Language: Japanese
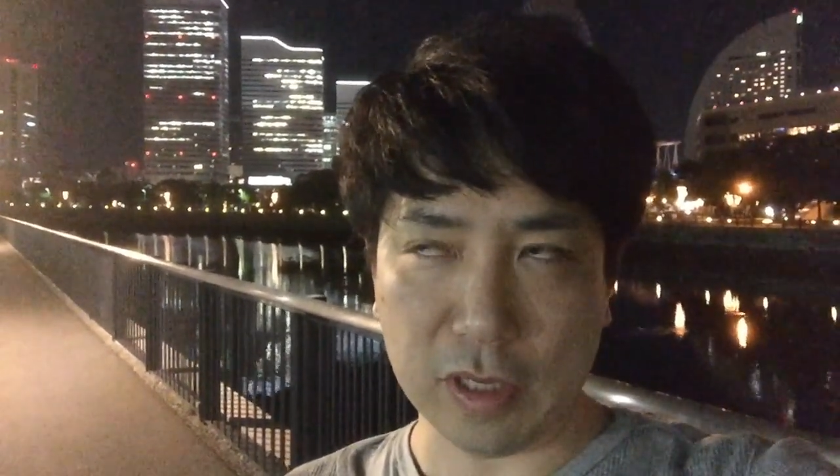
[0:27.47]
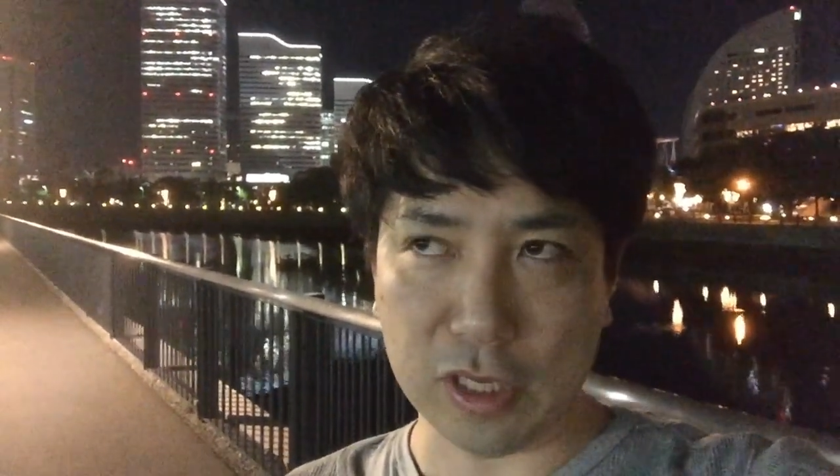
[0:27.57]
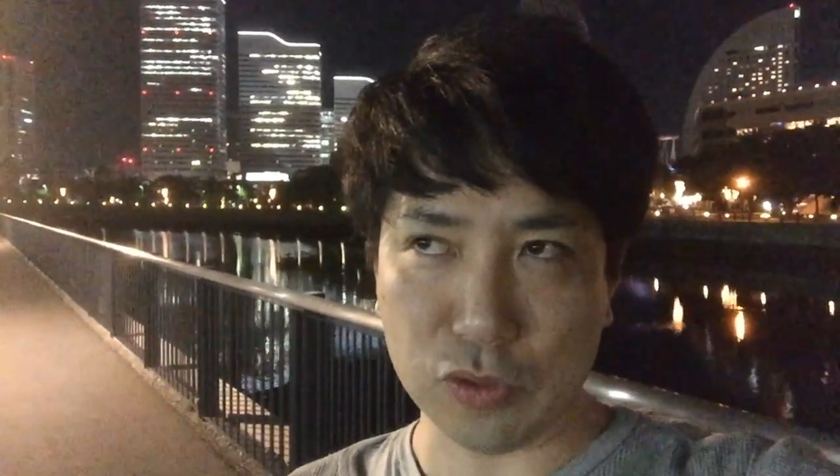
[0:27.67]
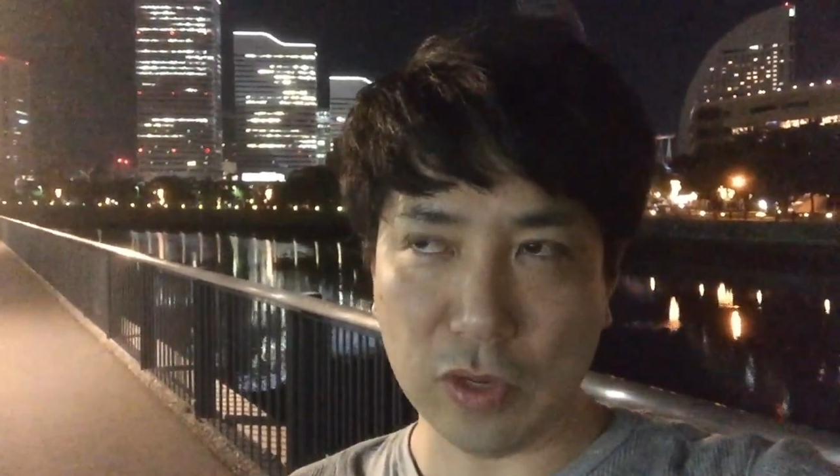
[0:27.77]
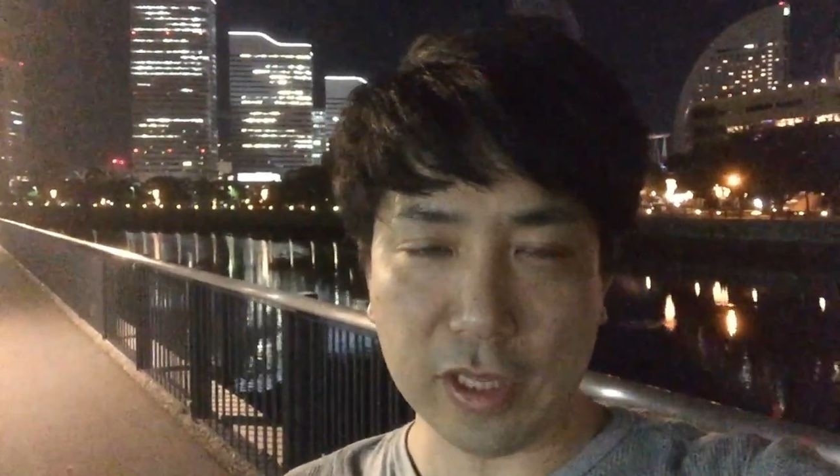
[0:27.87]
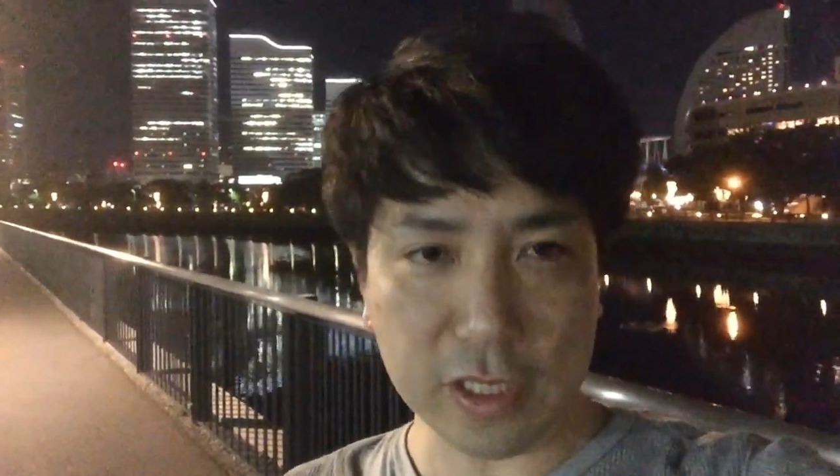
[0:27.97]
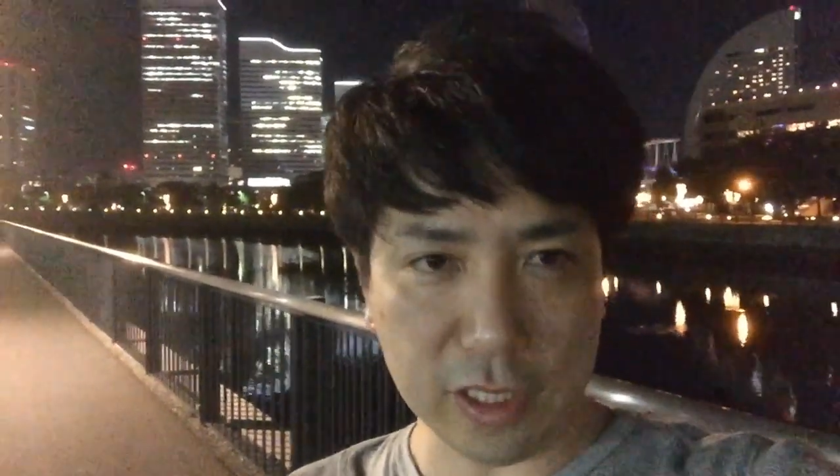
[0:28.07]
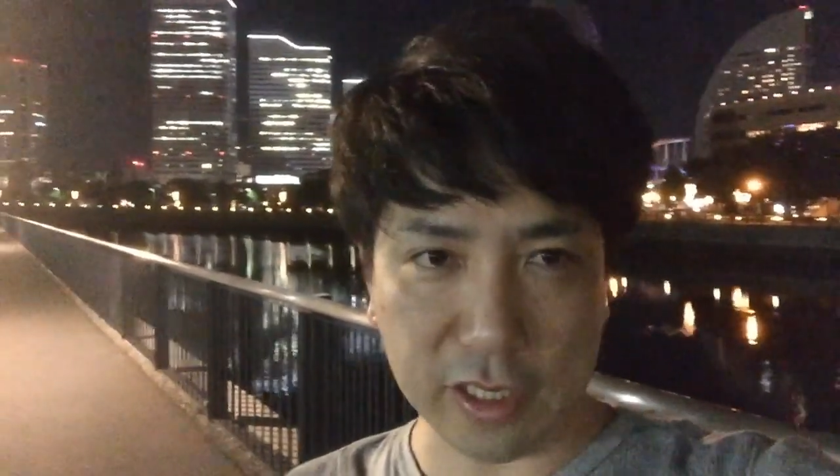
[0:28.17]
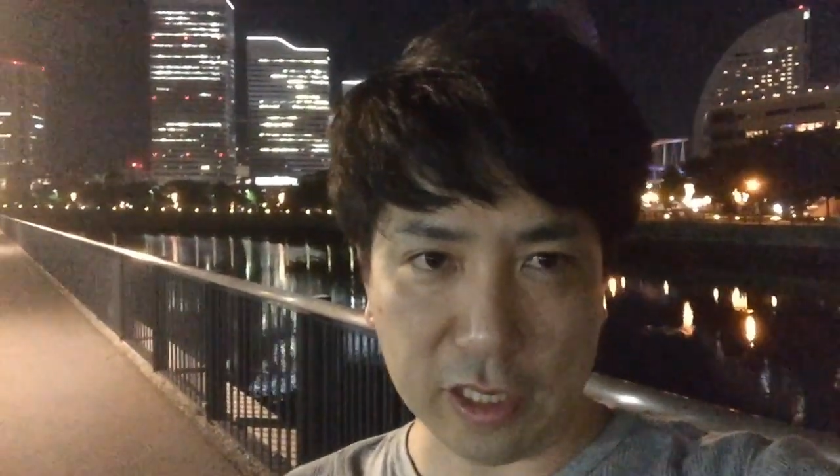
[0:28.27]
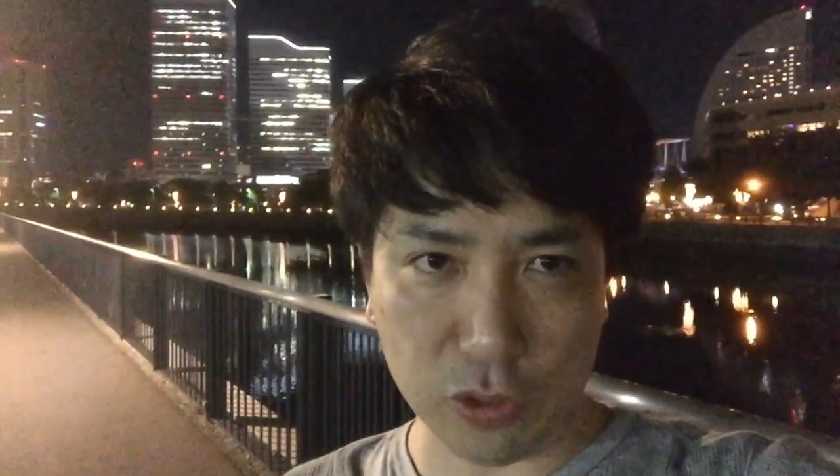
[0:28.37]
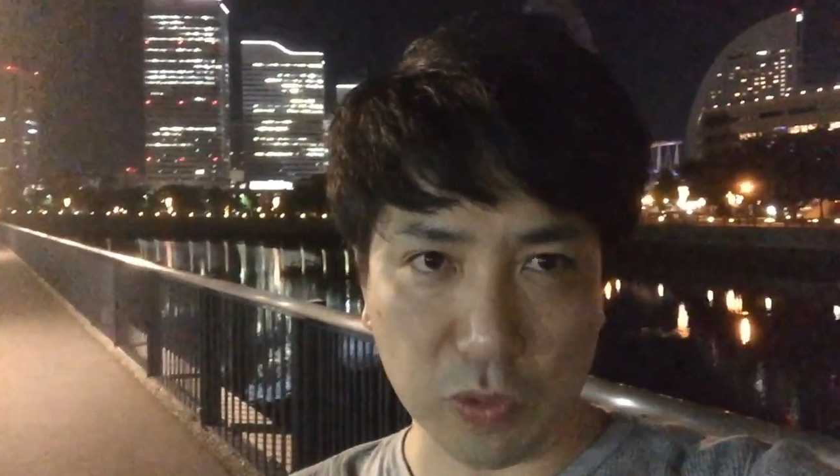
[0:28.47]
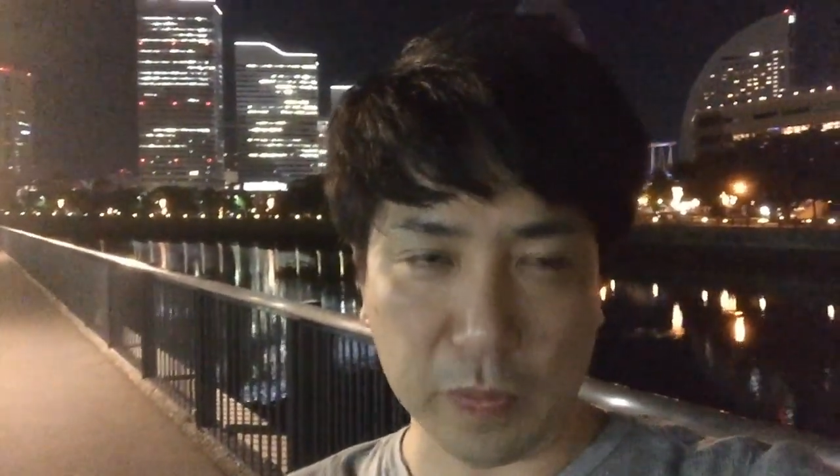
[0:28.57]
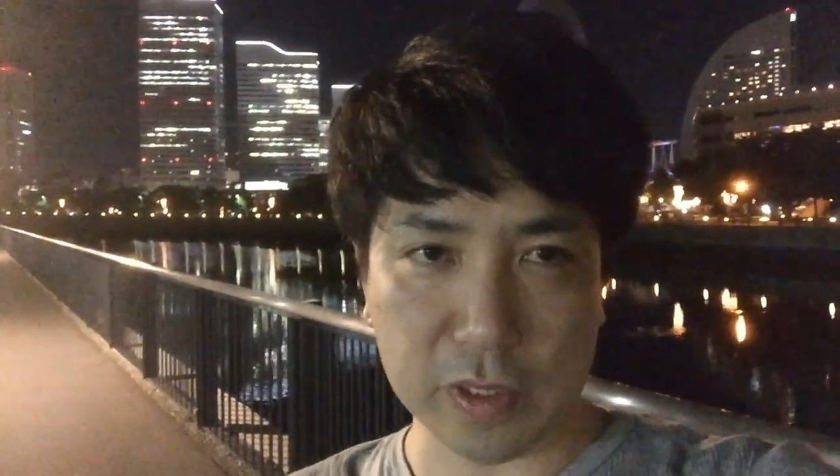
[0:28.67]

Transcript: え紹介できたらいいなと思